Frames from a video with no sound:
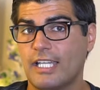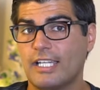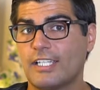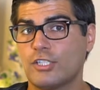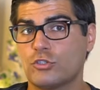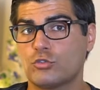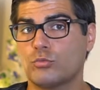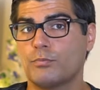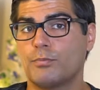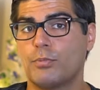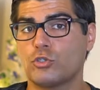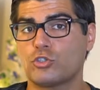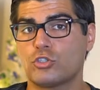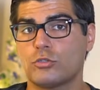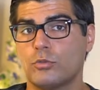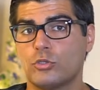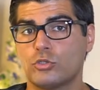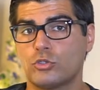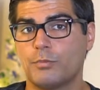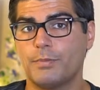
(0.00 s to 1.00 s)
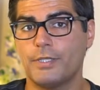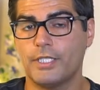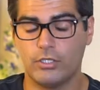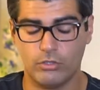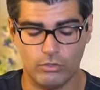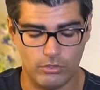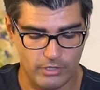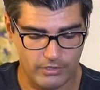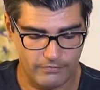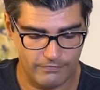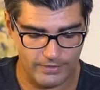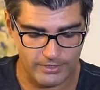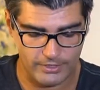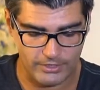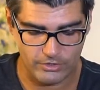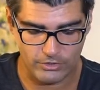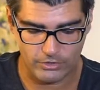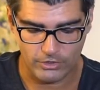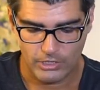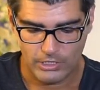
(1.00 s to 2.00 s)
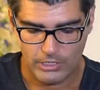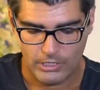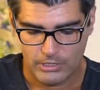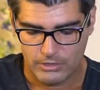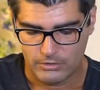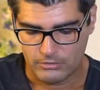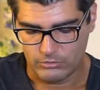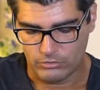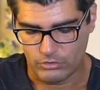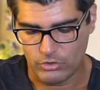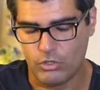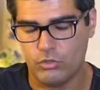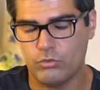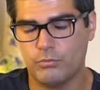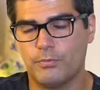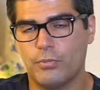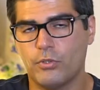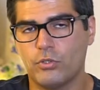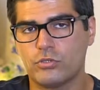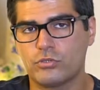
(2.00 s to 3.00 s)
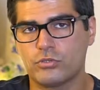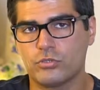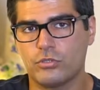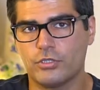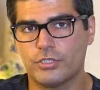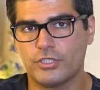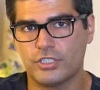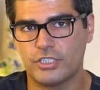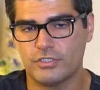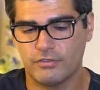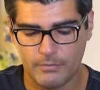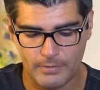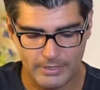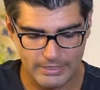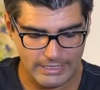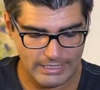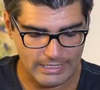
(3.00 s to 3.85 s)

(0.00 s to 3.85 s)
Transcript: anche su un polso molto piccolo. In effetti io non ho un polso eccessivamente